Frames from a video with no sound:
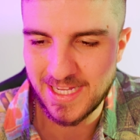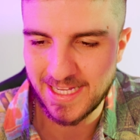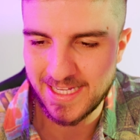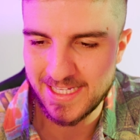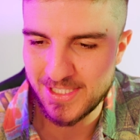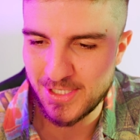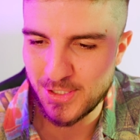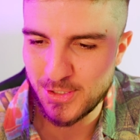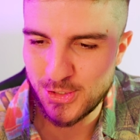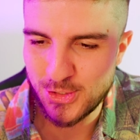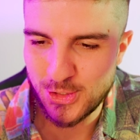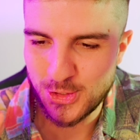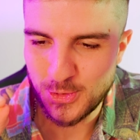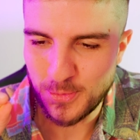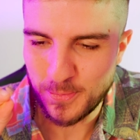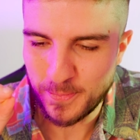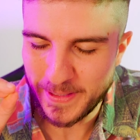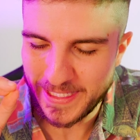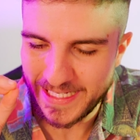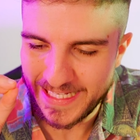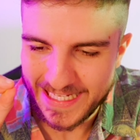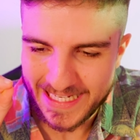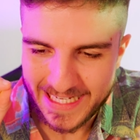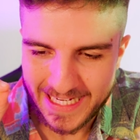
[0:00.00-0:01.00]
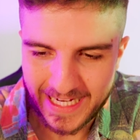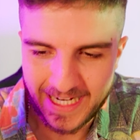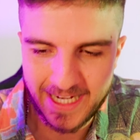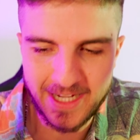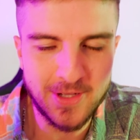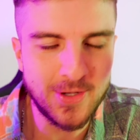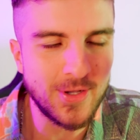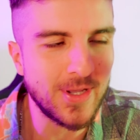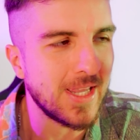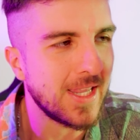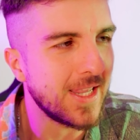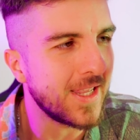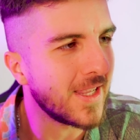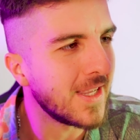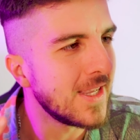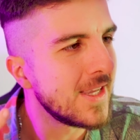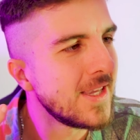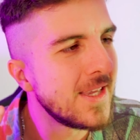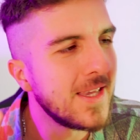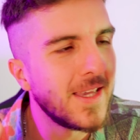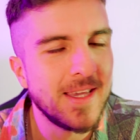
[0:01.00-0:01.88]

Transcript: ya que son súper ligeros y